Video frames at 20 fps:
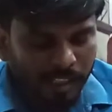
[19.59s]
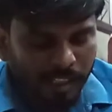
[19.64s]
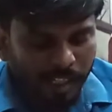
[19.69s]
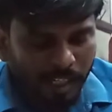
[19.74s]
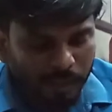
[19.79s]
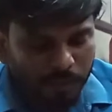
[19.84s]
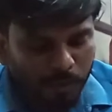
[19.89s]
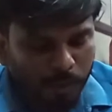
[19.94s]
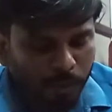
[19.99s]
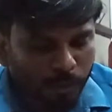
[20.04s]

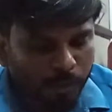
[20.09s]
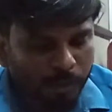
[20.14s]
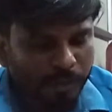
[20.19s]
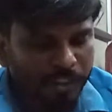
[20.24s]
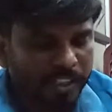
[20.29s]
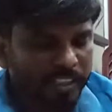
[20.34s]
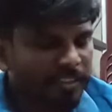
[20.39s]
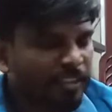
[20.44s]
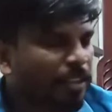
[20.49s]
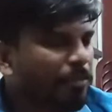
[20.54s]
அது ஒரு
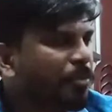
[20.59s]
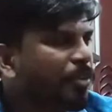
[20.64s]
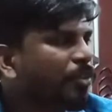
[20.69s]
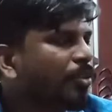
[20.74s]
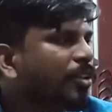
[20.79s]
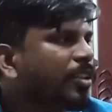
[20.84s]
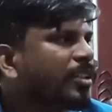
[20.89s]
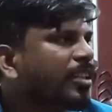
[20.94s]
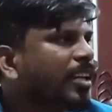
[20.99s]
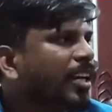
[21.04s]
குறியீட்டு
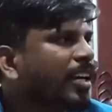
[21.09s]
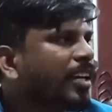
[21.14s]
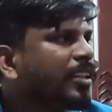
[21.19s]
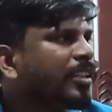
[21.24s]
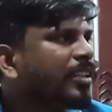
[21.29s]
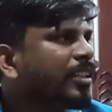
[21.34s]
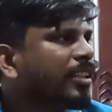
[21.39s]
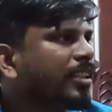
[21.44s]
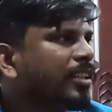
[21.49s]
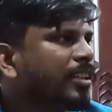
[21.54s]
தன்மையோடு அந்த நரை
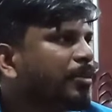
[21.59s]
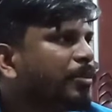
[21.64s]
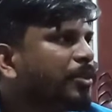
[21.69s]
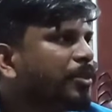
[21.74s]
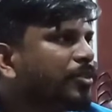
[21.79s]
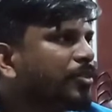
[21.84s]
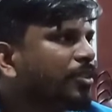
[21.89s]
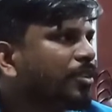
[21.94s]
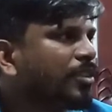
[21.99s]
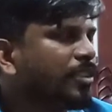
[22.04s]
இருக்குது
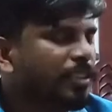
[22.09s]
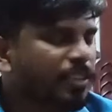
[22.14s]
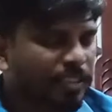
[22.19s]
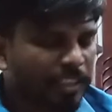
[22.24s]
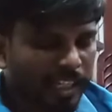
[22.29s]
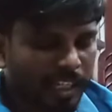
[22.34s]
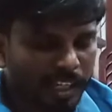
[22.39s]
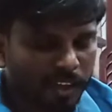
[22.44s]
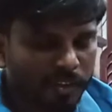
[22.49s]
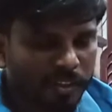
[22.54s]
அப்படின்னு தோணுது
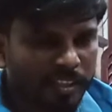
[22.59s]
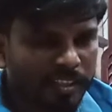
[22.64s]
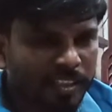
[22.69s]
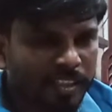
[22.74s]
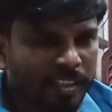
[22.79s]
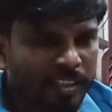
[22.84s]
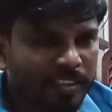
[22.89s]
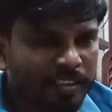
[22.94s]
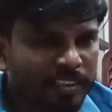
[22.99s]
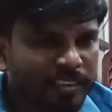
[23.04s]
ஏன்னா அவர் அந்த
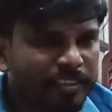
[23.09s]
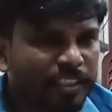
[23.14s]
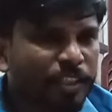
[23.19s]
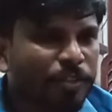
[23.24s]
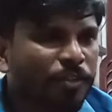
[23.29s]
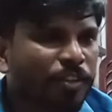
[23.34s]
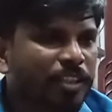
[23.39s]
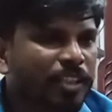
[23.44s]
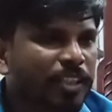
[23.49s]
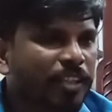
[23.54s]

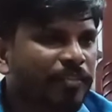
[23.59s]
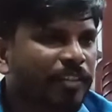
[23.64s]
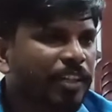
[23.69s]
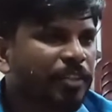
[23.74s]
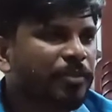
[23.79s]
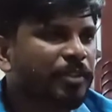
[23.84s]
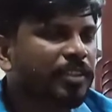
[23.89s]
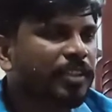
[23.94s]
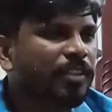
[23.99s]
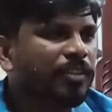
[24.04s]
இசையோட இதில்
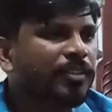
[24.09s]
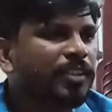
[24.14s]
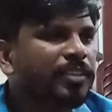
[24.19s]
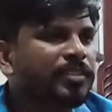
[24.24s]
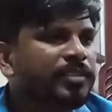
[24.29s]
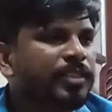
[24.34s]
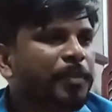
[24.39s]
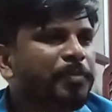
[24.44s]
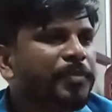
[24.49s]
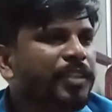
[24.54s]
வடிவத்தில் வந்து
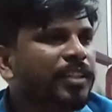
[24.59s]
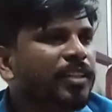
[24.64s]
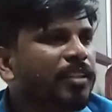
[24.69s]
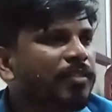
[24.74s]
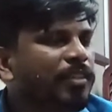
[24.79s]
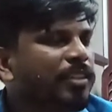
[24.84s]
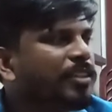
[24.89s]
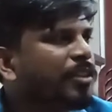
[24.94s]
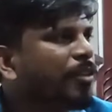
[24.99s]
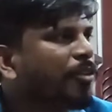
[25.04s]
அந்த
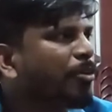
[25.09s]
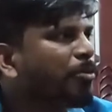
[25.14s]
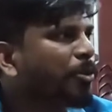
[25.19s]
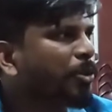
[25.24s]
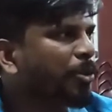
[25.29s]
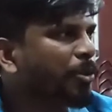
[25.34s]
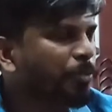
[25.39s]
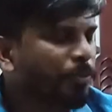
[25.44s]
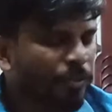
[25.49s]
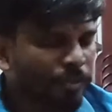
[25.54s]
சப்தங்கள் வந்து எவ்வளோ
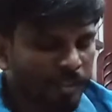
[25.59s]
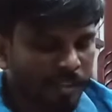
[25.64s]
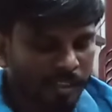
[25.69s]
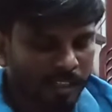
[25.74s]
முக்கியமோ